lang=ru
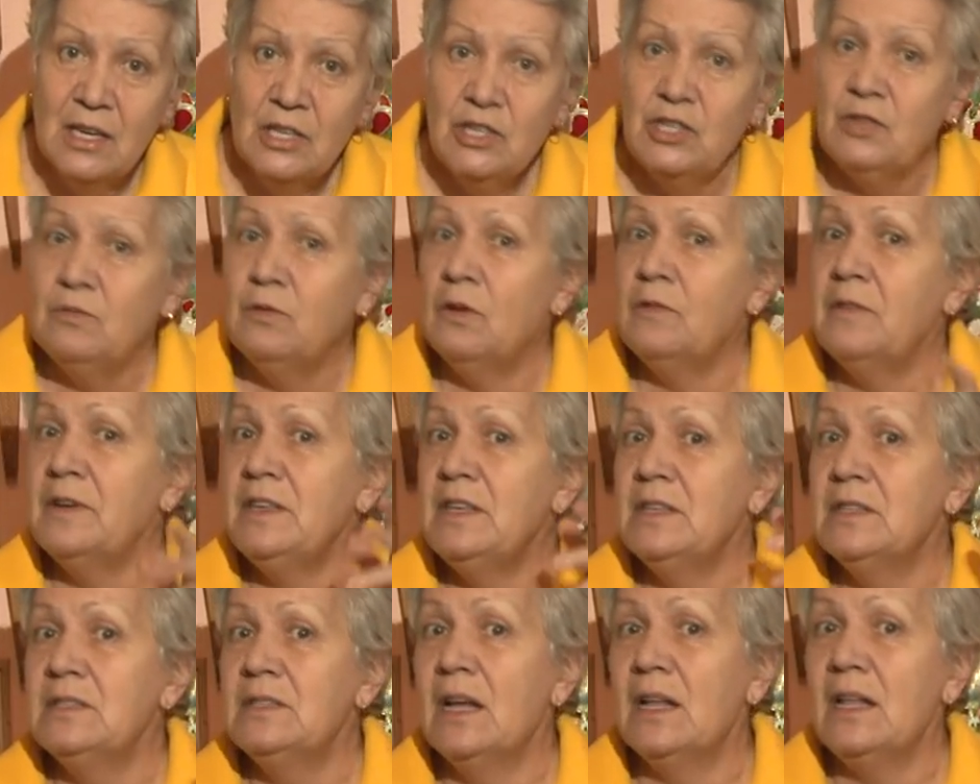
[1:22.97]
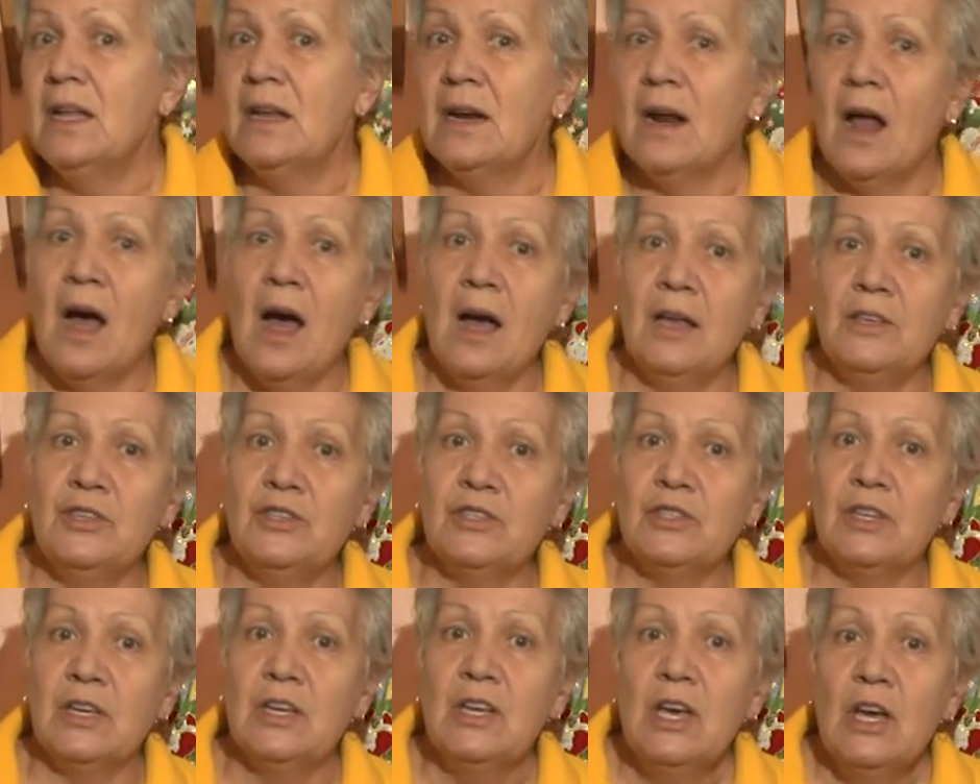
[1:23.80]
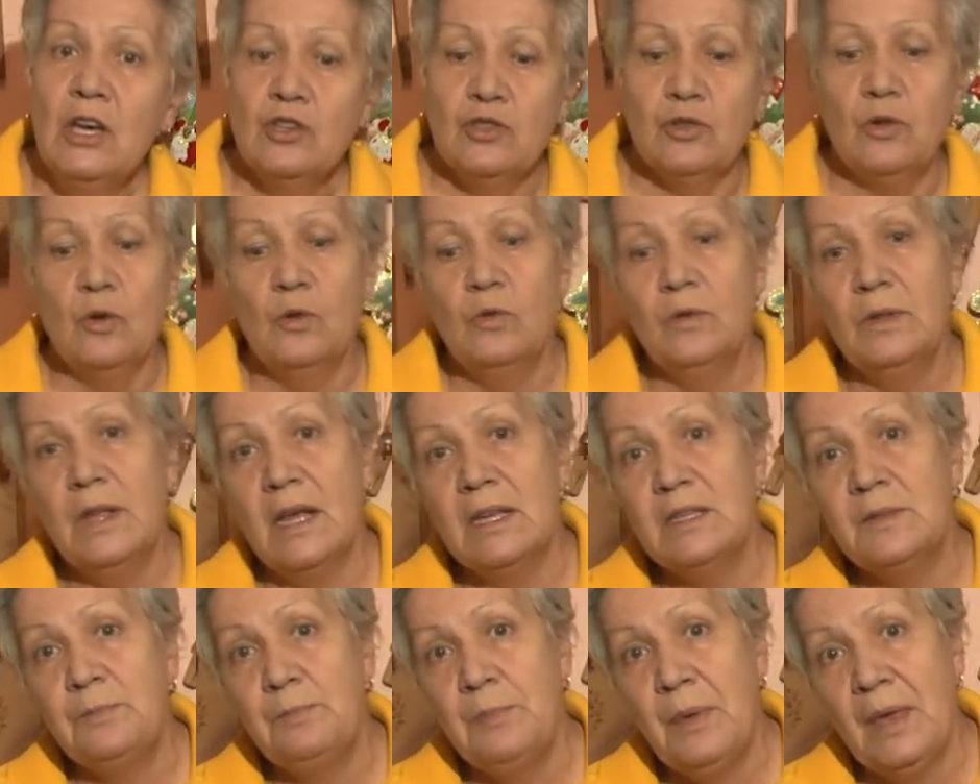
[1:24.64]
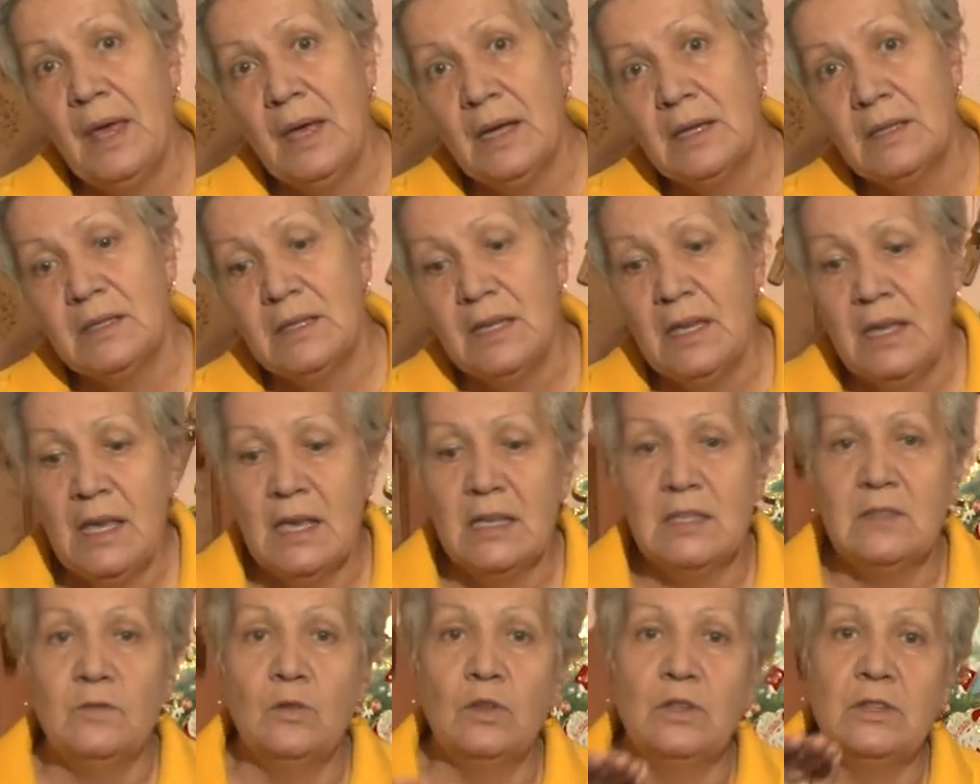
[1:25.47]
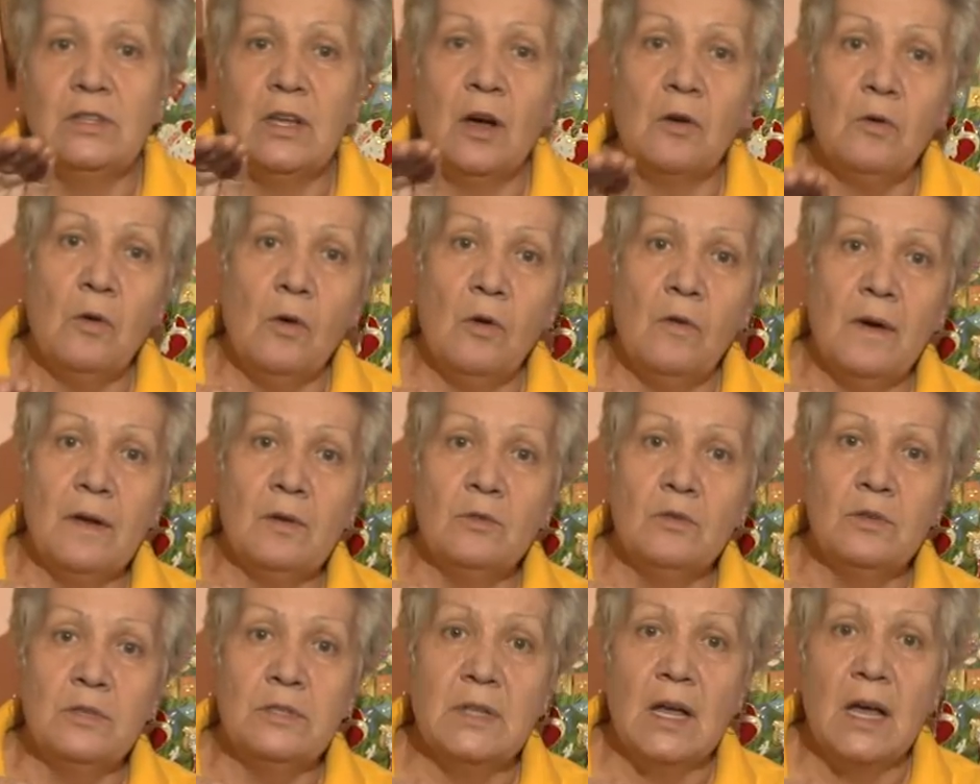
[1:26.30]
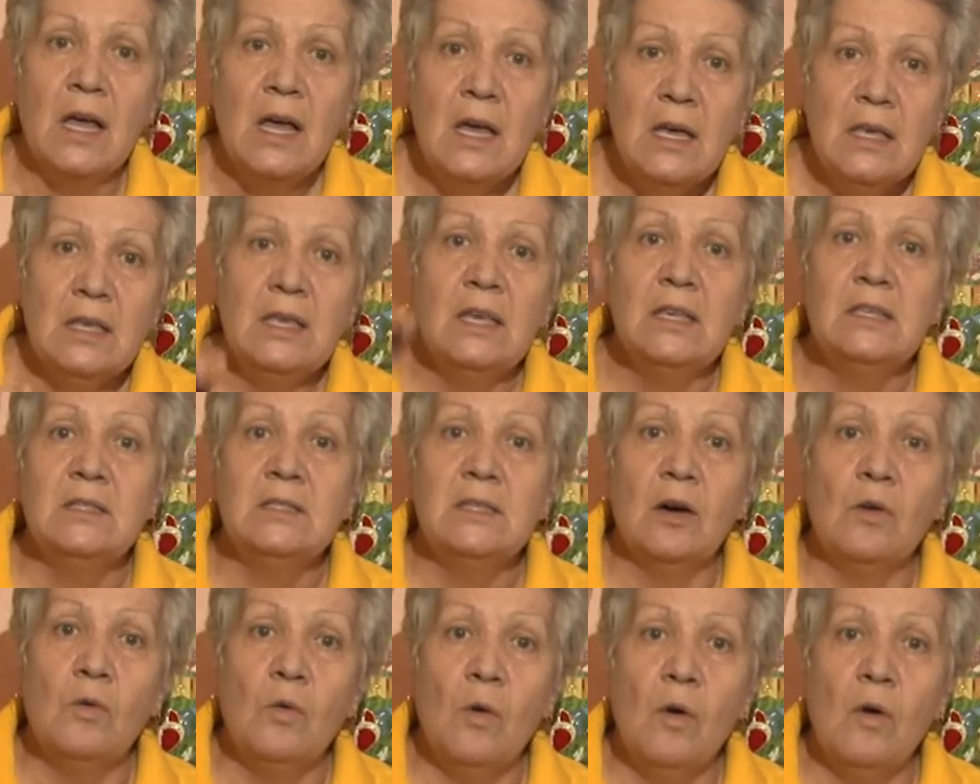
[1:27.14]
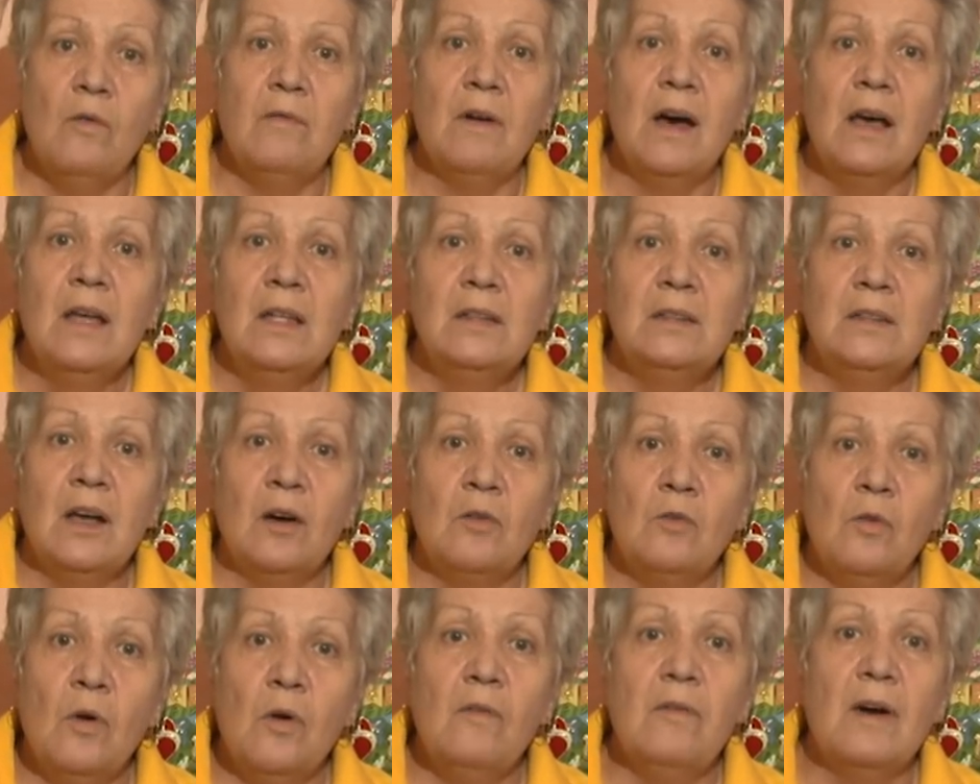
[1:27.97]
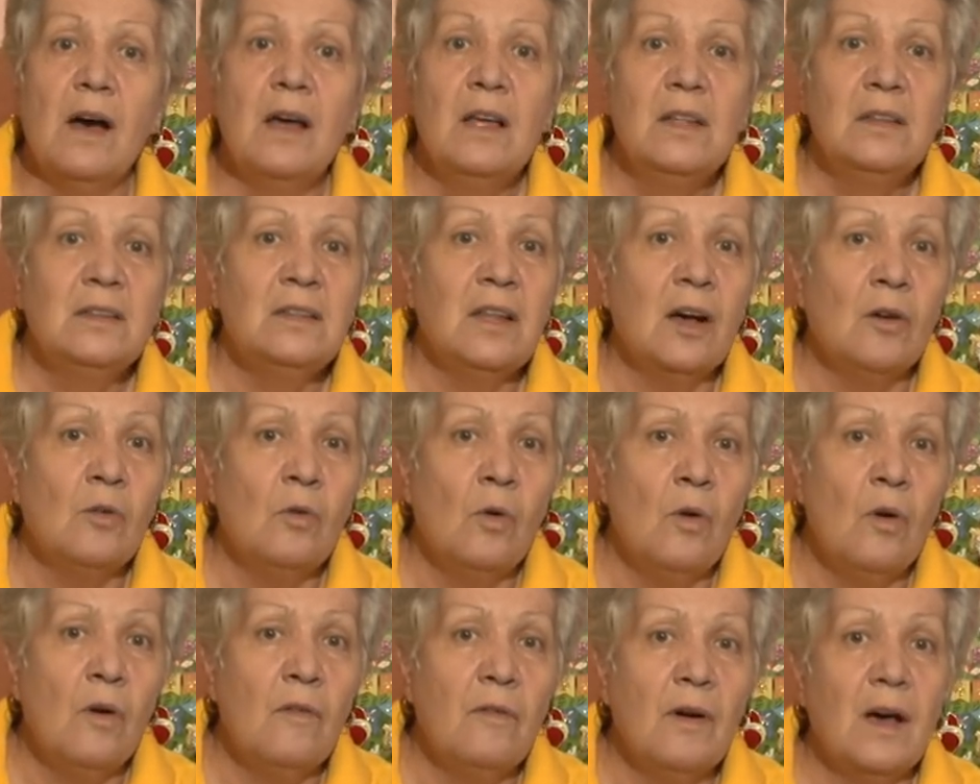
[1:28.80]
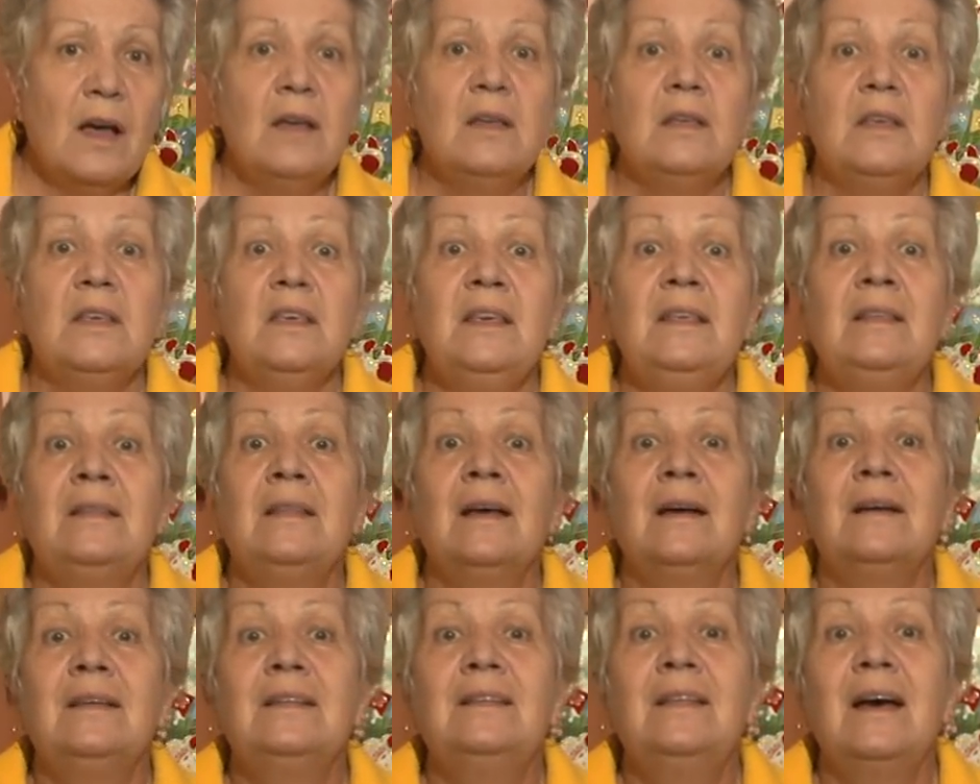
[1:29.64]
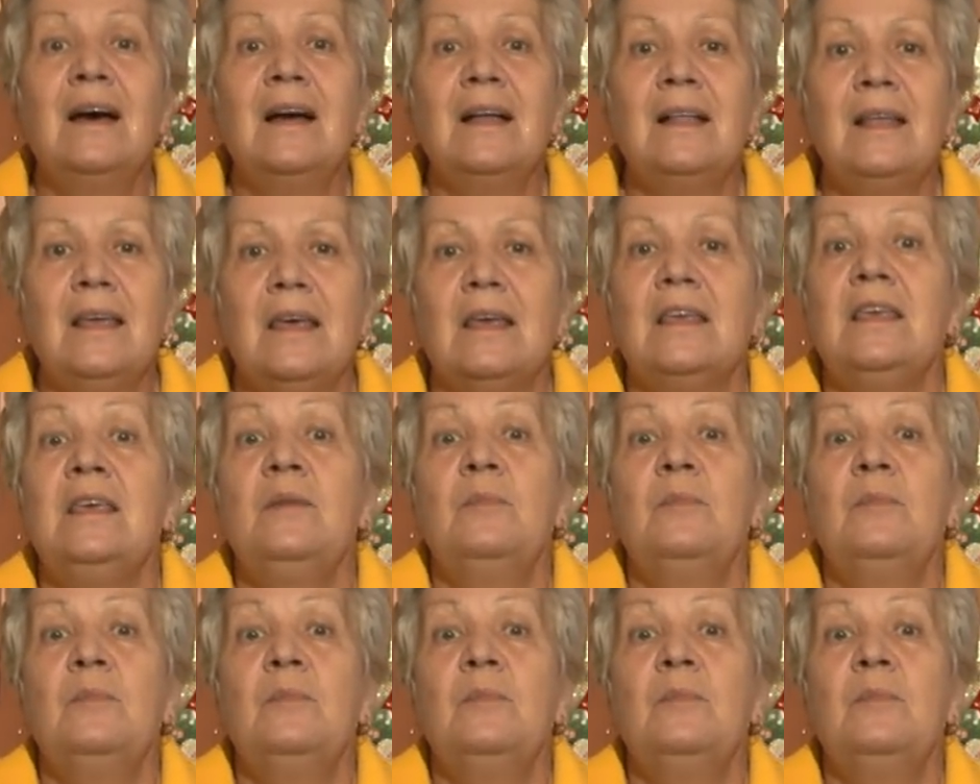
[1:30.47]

чего вы не знали раньше, что у нас перцы есть вот такого роста, есть такого, такого, такого, и так далее.